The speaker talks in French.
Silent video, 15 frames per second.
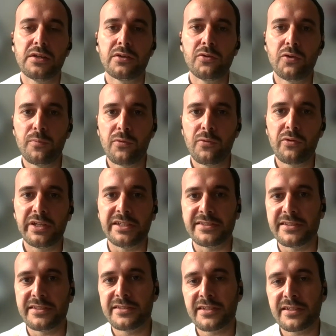comment ils
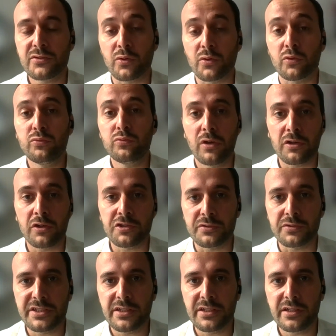essaient sur tous leurs
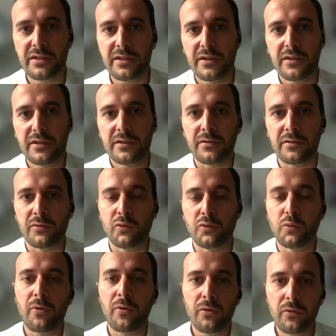chantiers, euh, de
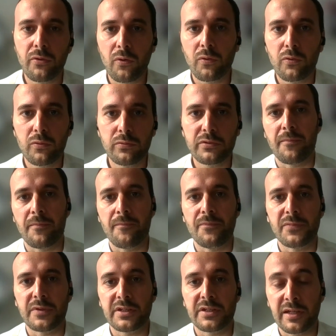prendre en compte
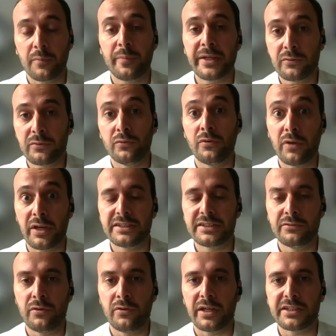hum, l'impact de, leur,
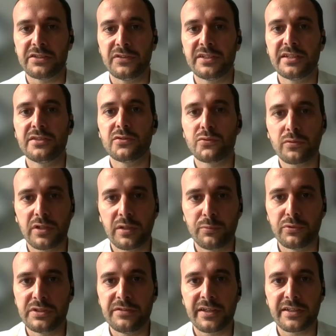activité sur la
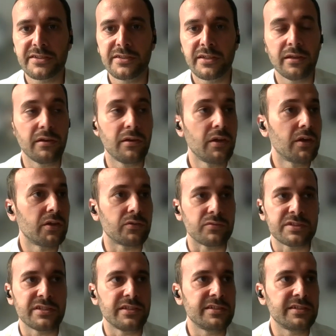biodiversité. Donc,
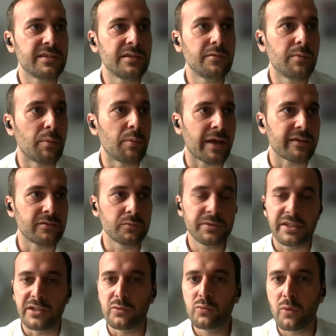c'est bah, par exemple,
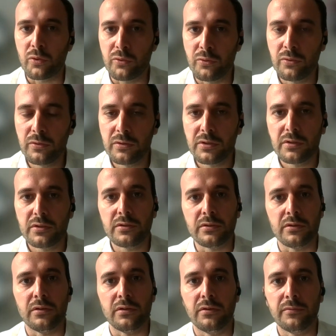il y a des cours d'eau
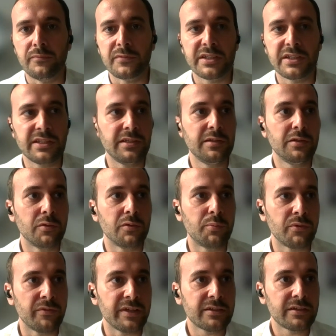euh, qui euh,
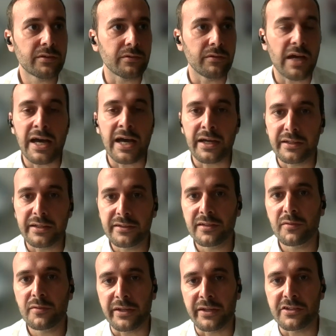peuvent être arrêtés
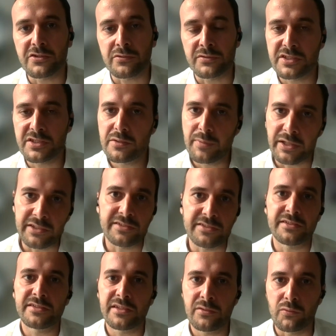par des chantiers, bah, ils
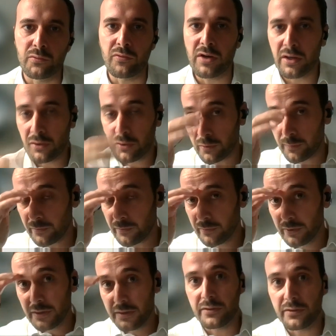essaient de voir comment
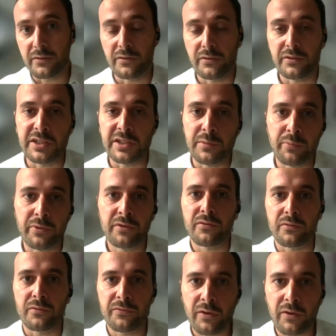euh, ils
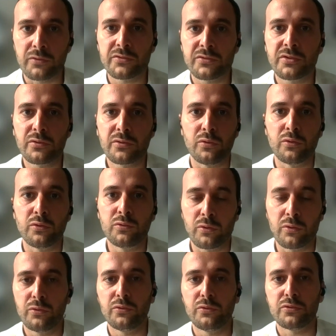peuvent faire en sorte que le cours
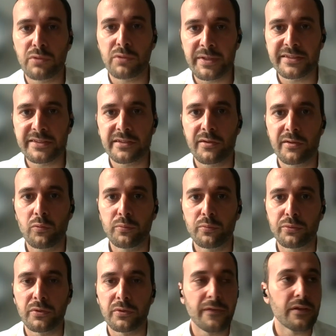d'eau ne soit pas
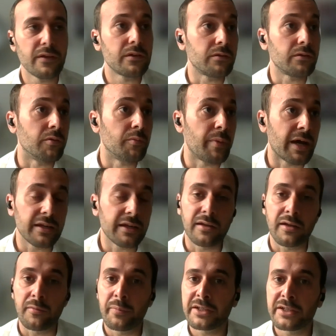interrompu. Euh, paraître
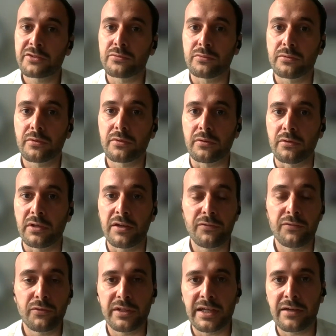l'impact sur la
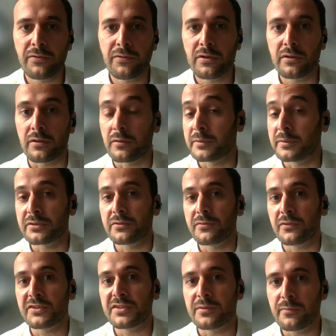faune et la flore, ah, parce que
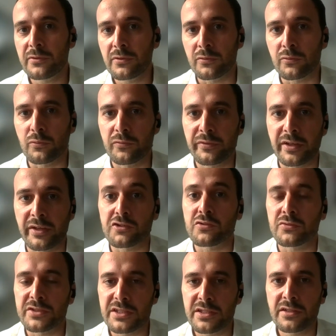forcément, quand on fait un
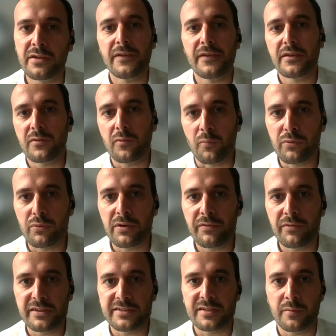chantier, on peut
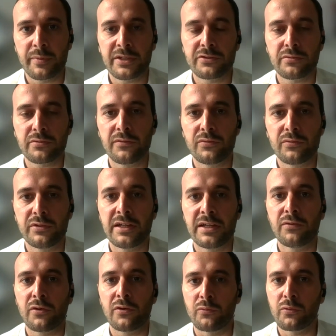avoir des impacts sur la faune et la
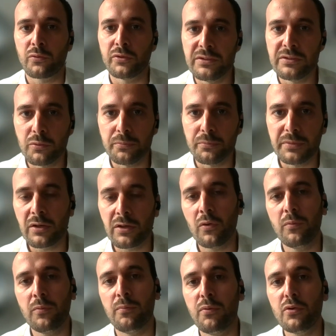flore. Donc au niveau
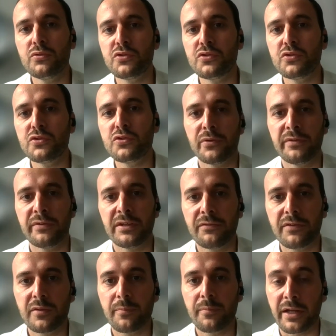micro, beaucoup de choses peuvent être
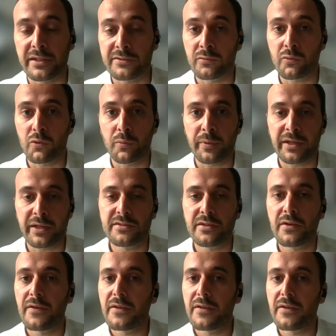faites par les entreprises,